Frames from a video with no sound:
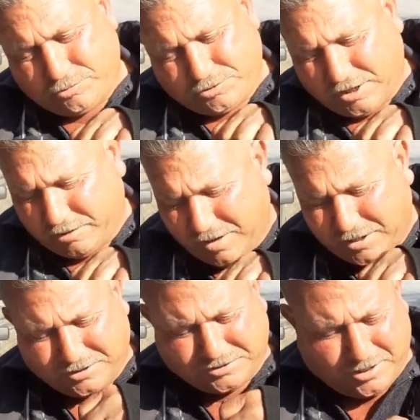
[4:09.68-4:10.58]
şey var
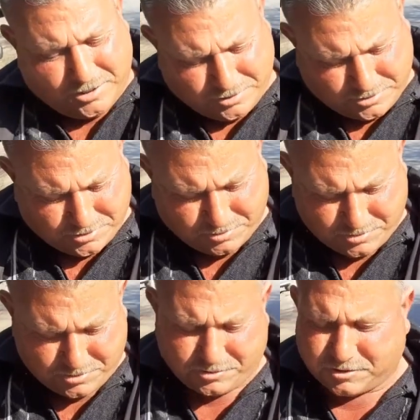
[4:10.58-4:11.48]
ya şey
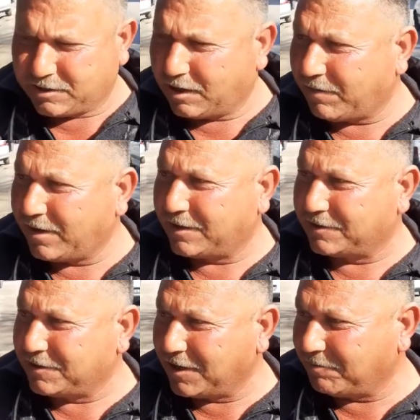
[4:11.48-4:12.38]
e, dırnak var ya
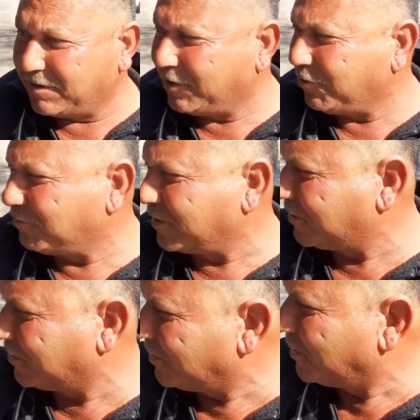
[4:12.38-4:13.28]
dırnağı bile
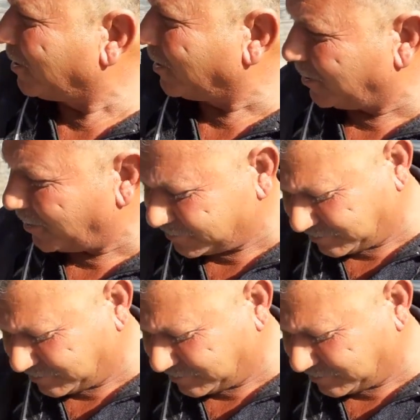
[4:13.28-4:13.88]
görmedik. Allah